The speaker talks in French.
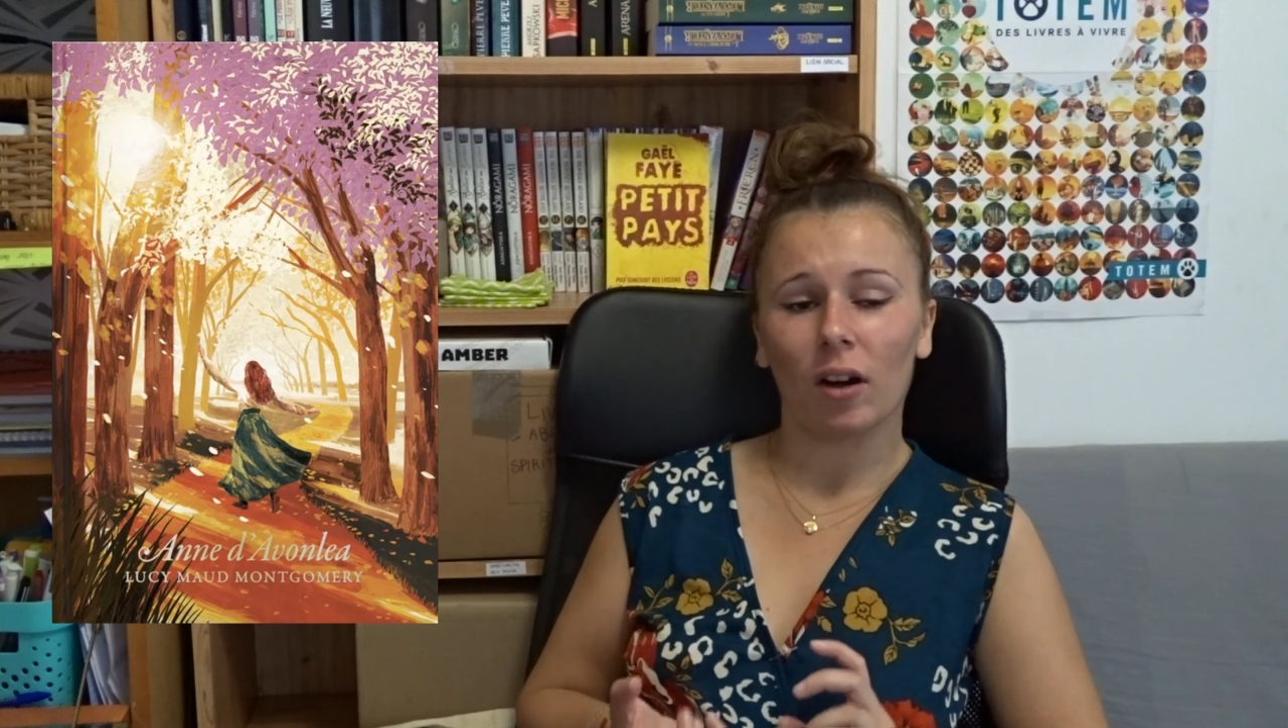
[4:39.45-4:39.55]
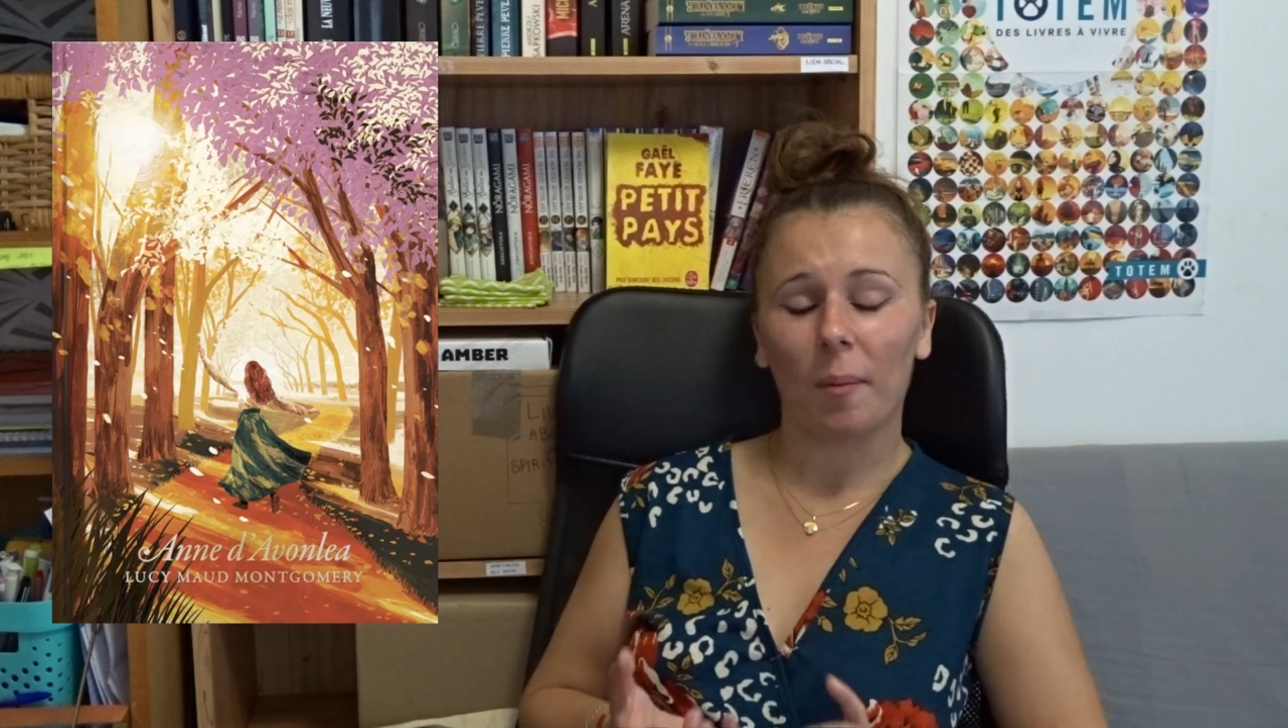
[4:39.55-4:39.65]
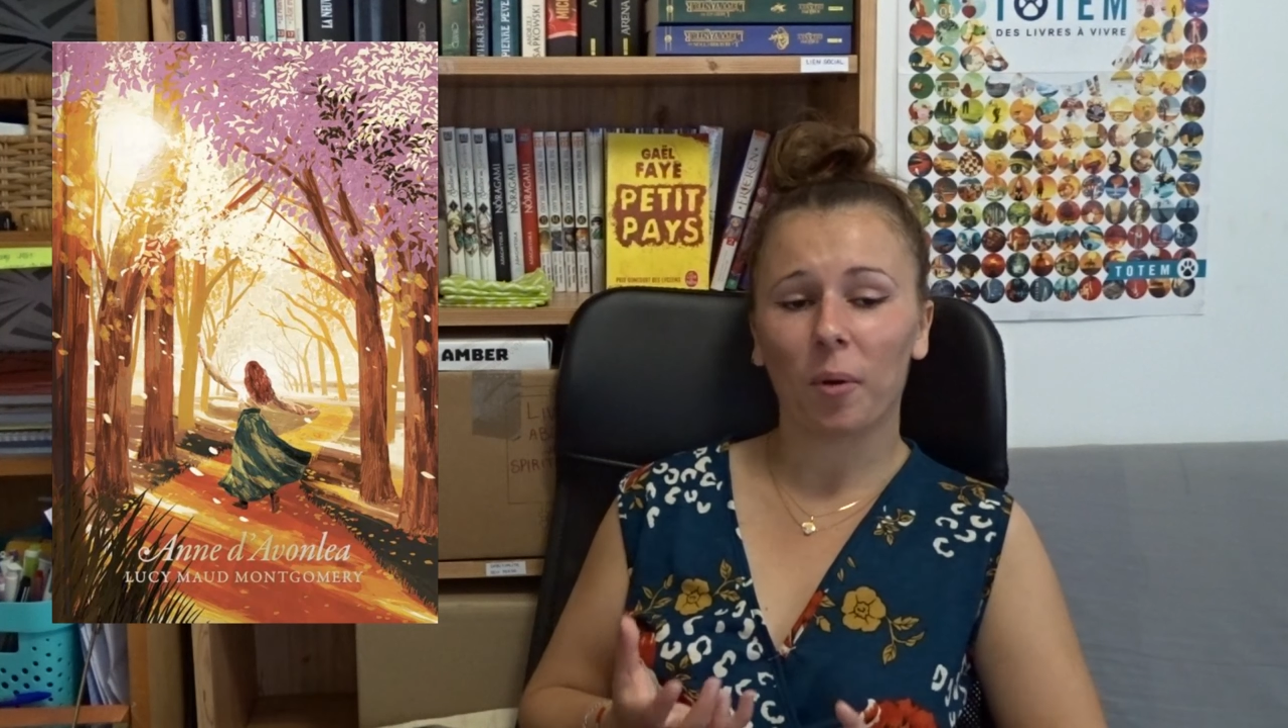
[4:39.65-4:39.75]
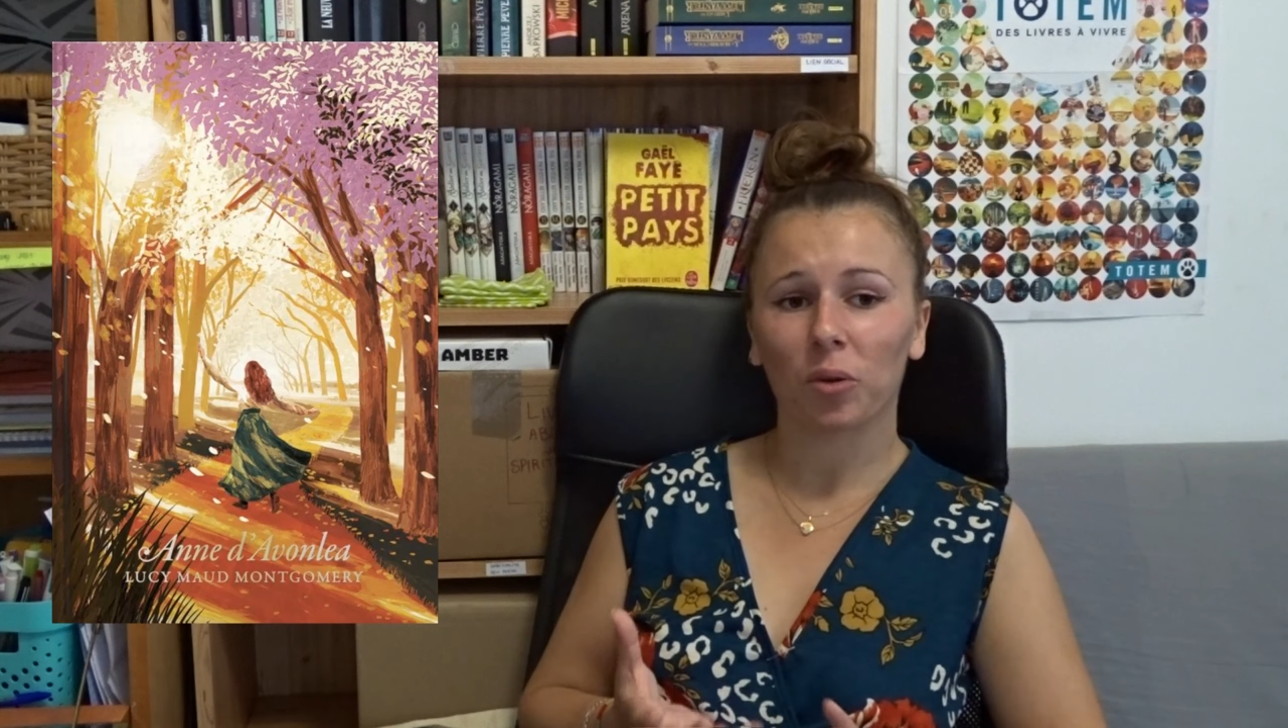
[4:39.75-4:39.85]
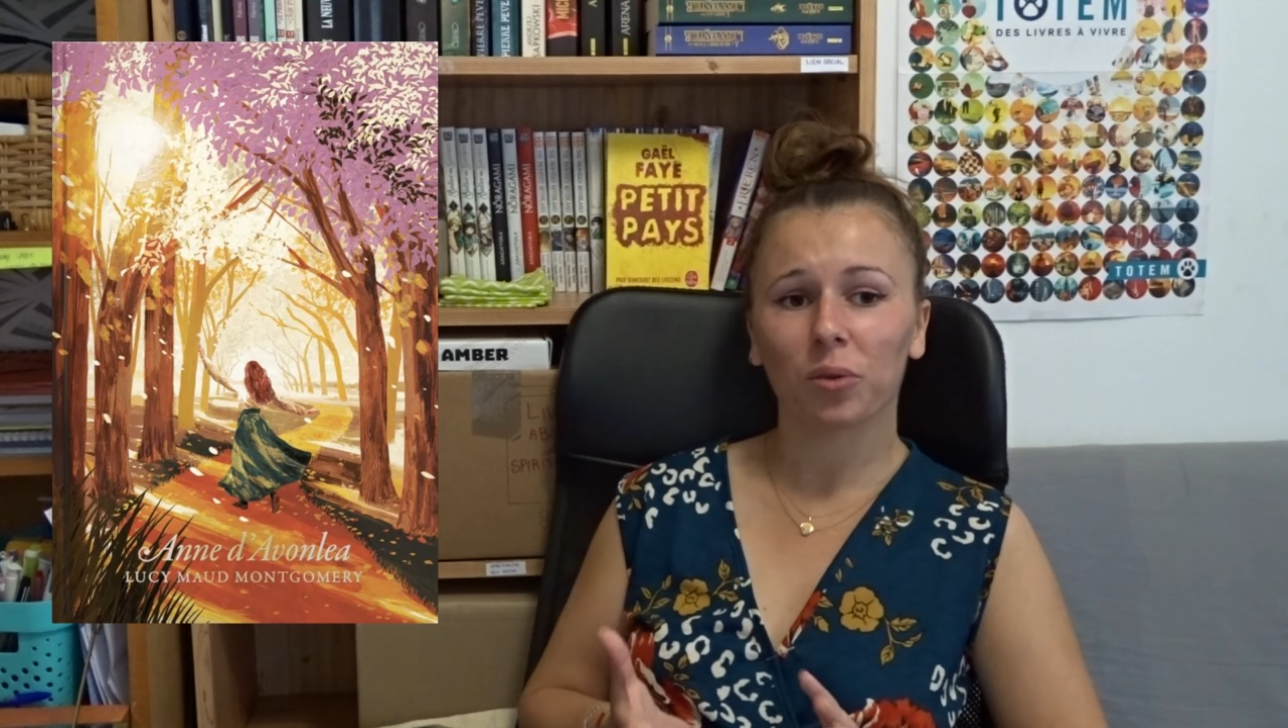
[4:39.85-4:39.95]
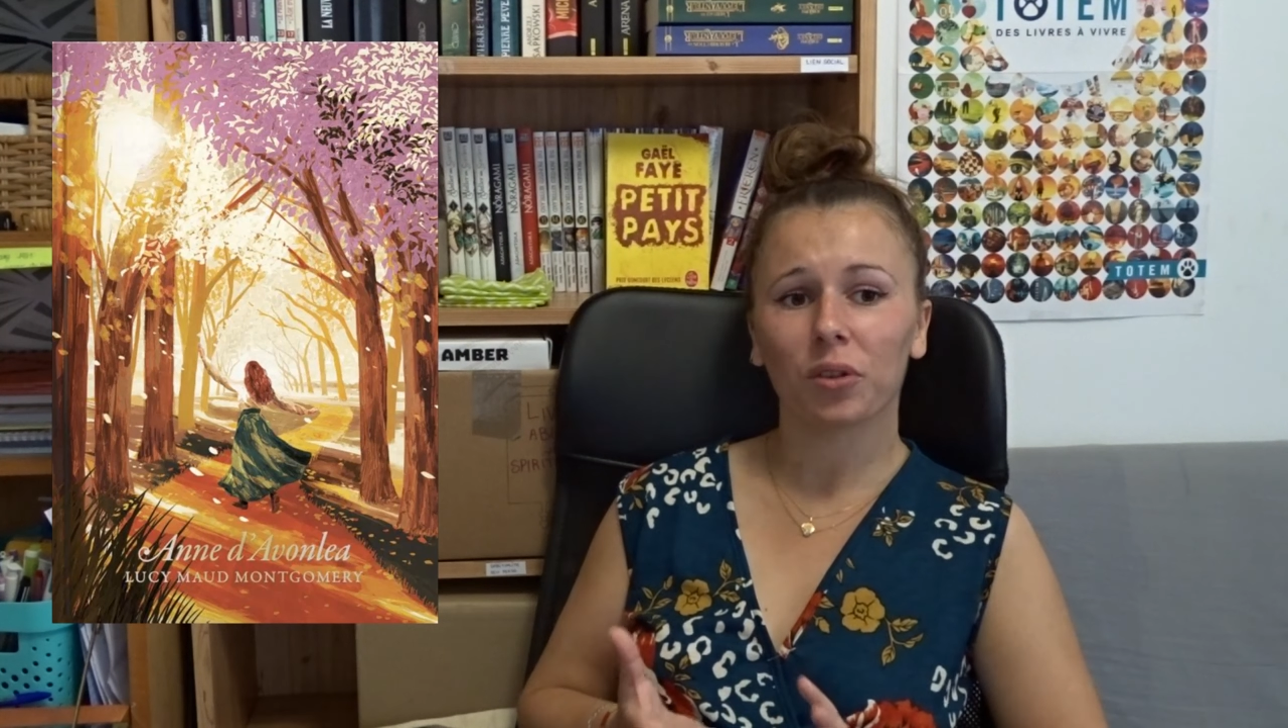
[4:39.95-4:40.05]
abandon